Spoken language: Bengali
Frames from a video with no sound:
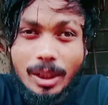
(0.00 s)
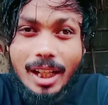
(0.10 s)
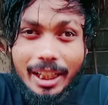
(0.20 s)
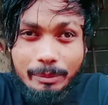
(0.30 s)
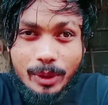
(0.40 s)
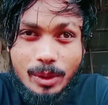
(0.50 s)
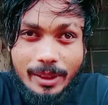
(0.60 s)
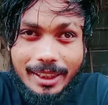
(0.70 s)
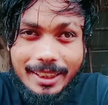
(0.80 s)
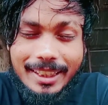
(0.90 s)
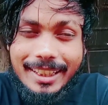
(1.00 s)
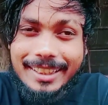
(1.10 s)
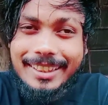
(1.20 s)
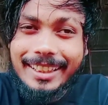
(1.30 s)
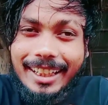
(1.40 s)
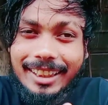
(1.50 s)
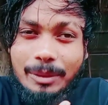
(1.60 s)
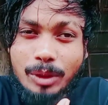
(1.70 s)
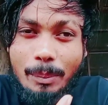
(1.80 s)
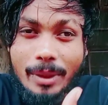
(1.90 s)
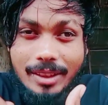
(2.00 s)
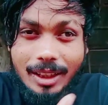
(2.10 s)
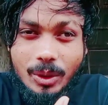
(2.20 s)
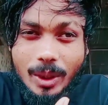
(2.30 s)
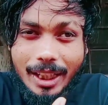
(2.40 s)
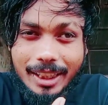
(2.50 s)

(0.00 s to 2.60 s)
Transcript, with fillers: বলি লাইভ ভিডিও বানাই সেইখানটায় পুরো স্পেশাল করে